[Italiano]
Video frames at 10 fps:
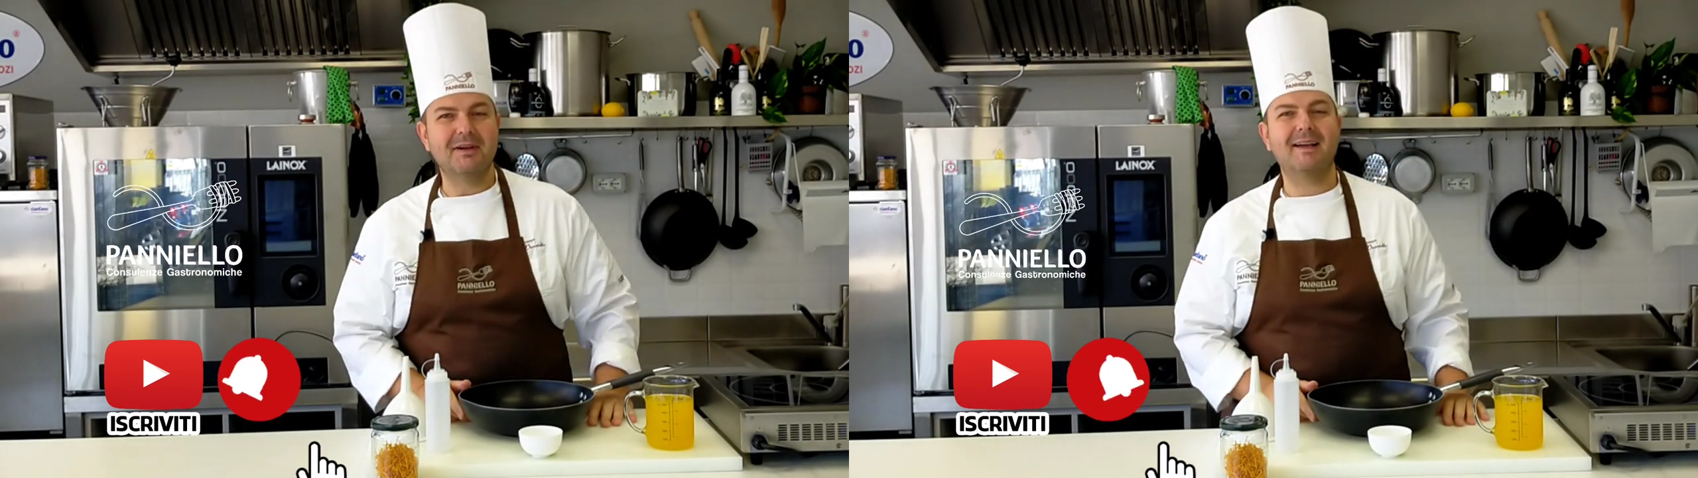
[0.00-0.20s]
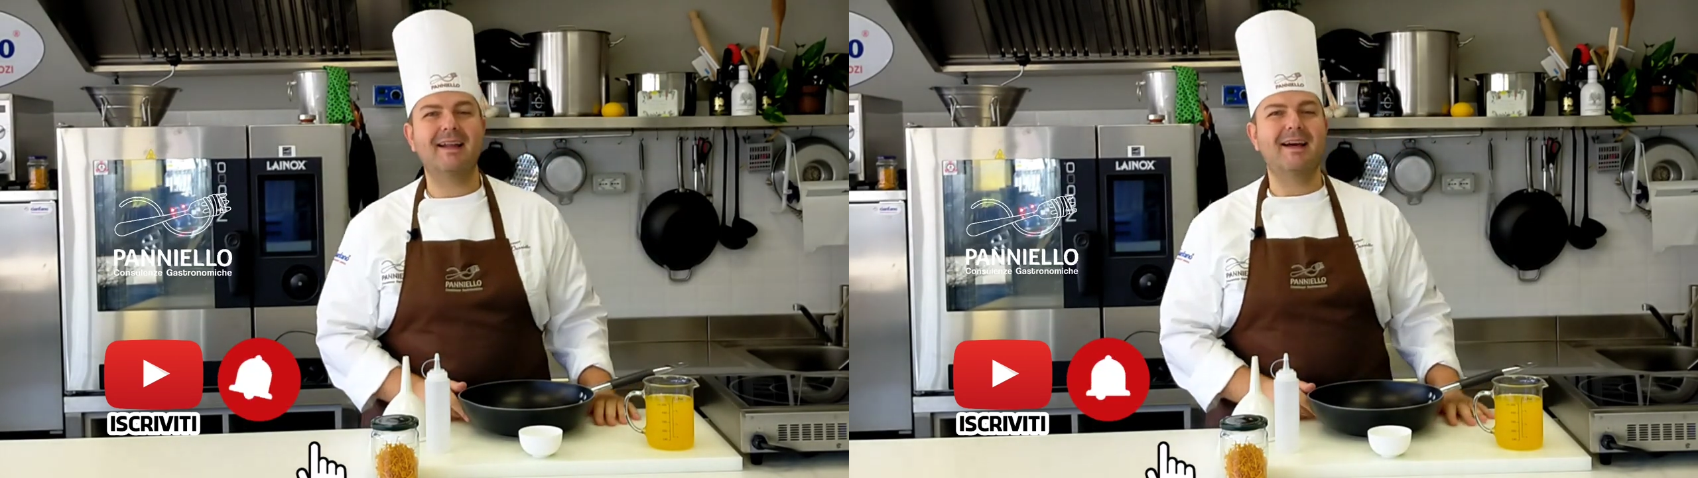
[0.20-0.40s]

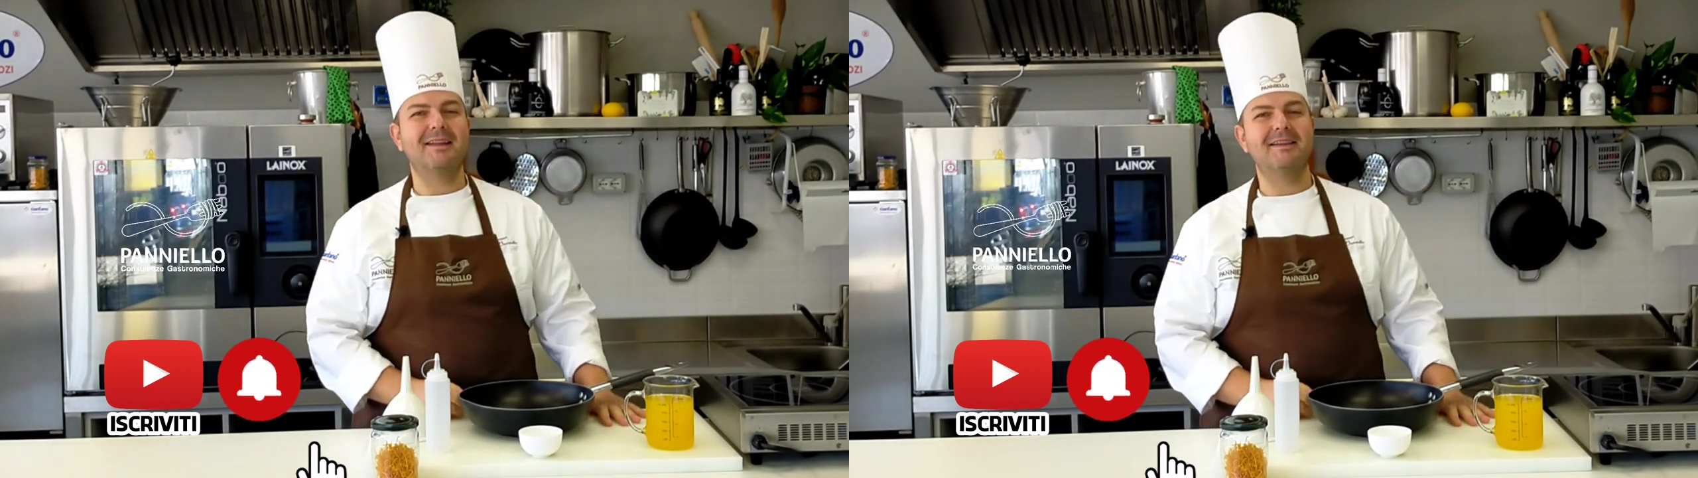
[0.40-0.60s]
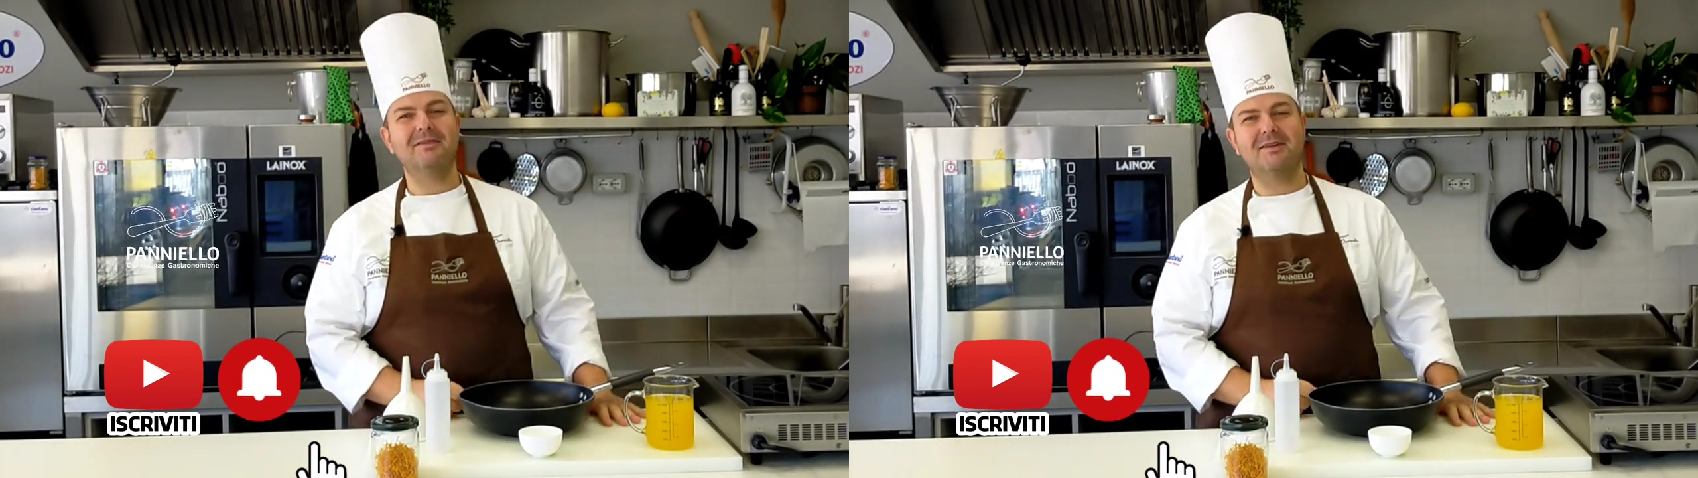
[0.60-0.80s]
eh,
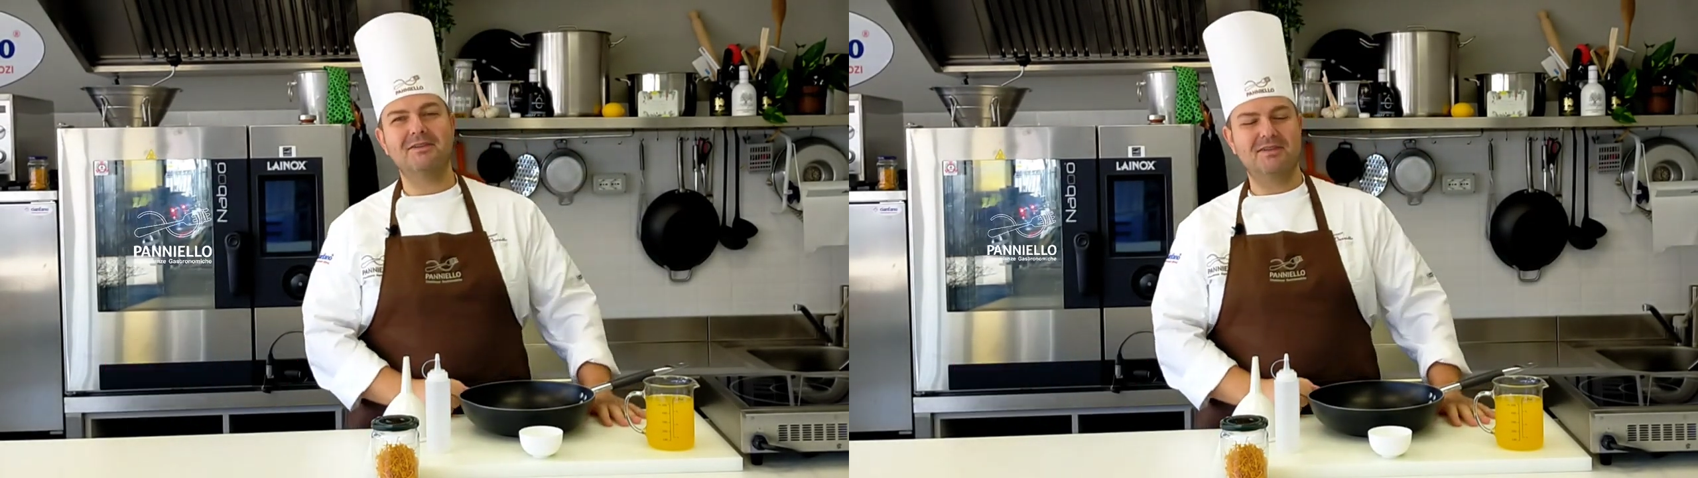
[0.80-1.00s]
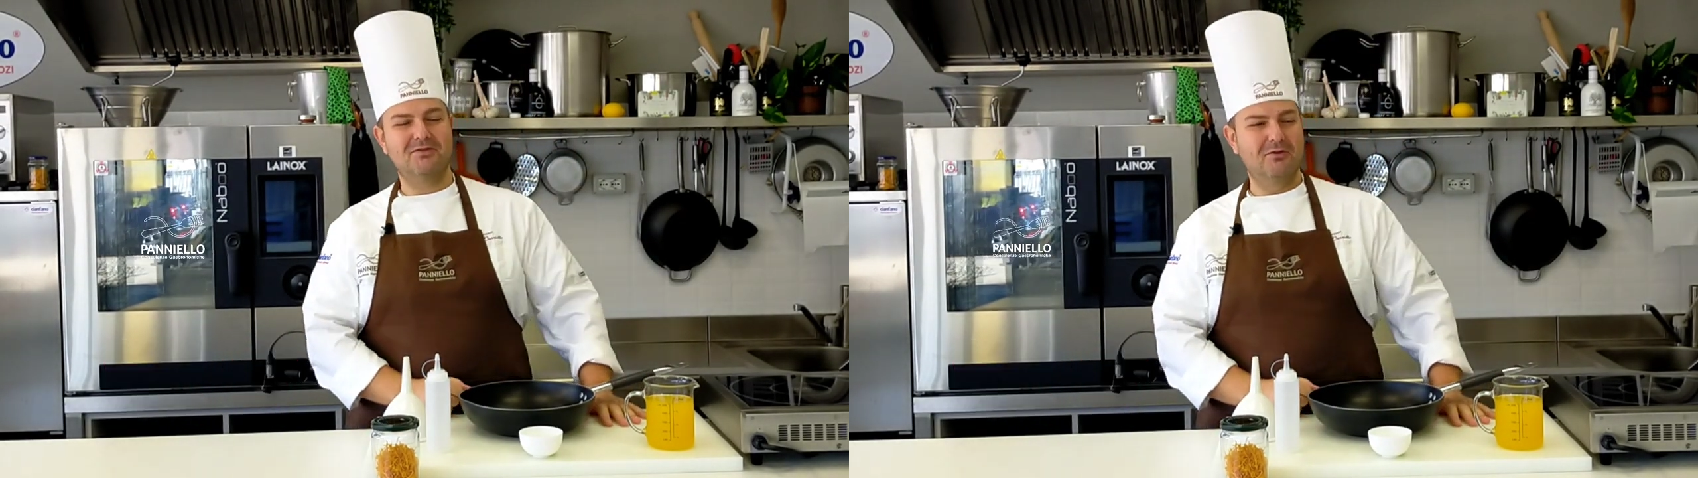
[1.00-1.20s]
canale di
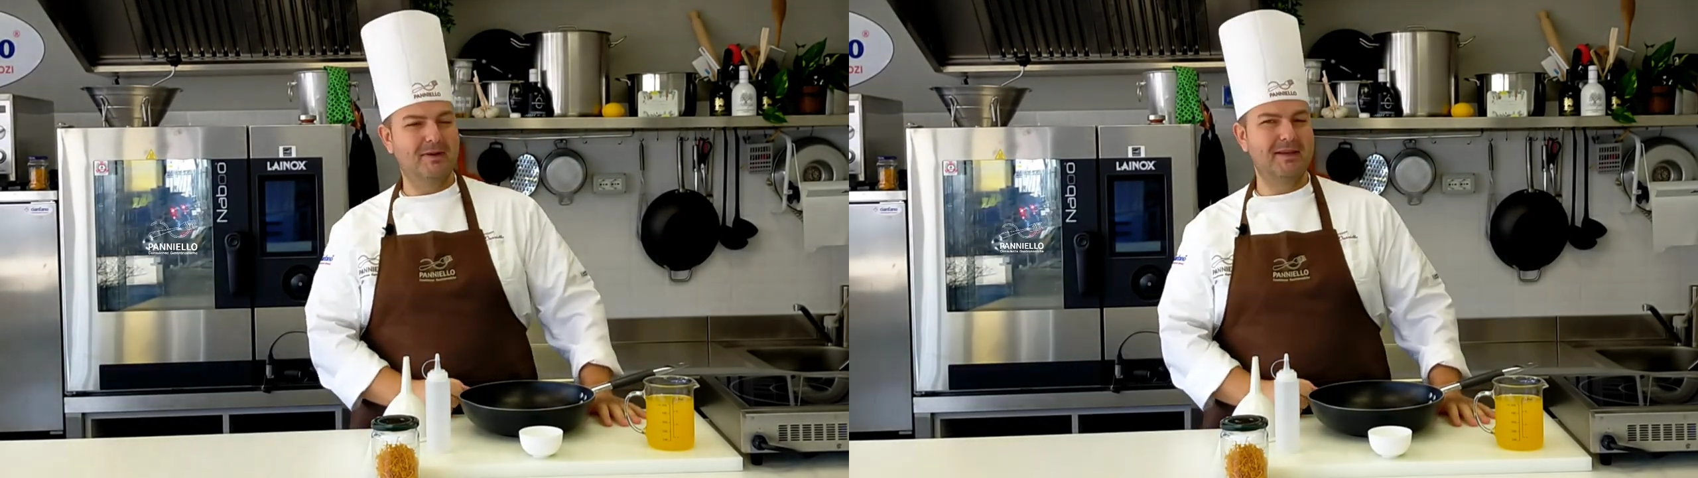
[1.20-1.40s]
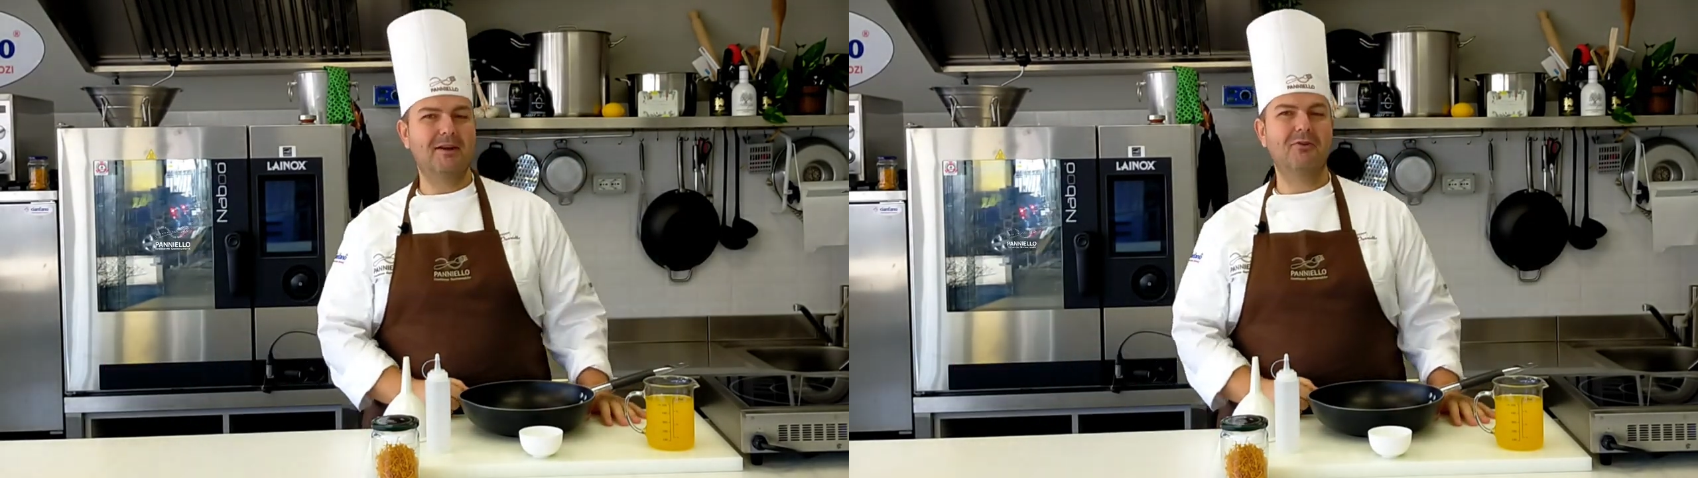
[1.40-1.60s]
Francesco
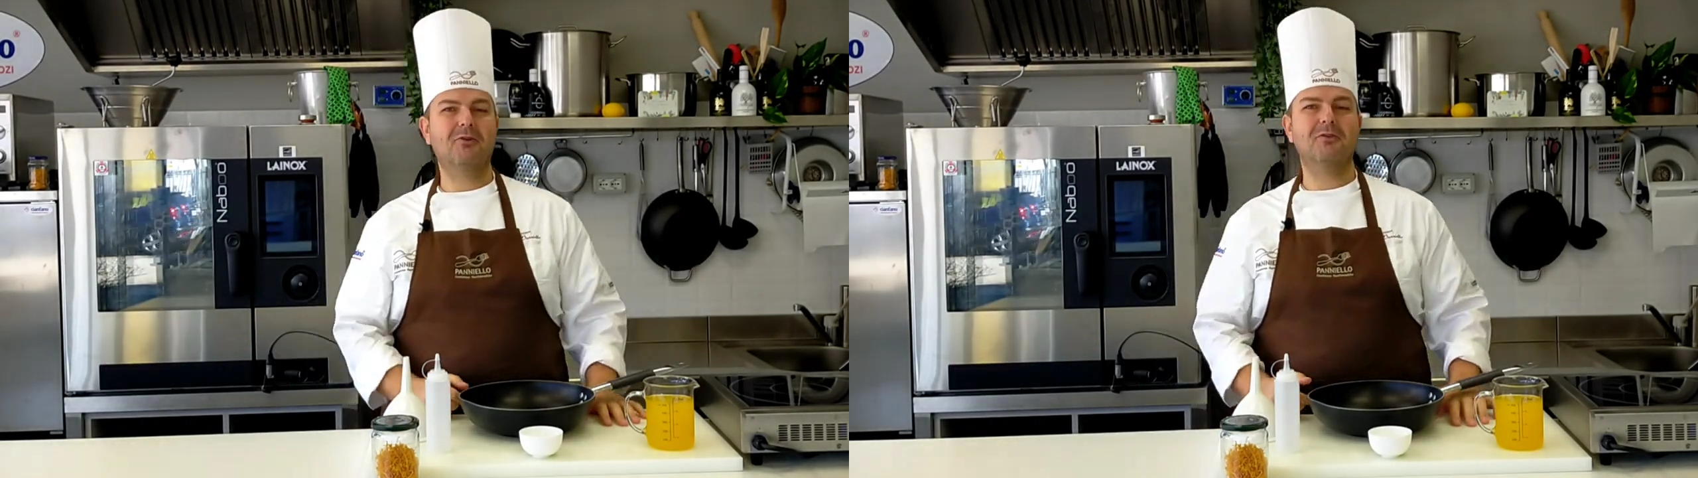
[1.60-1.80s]
Pagnello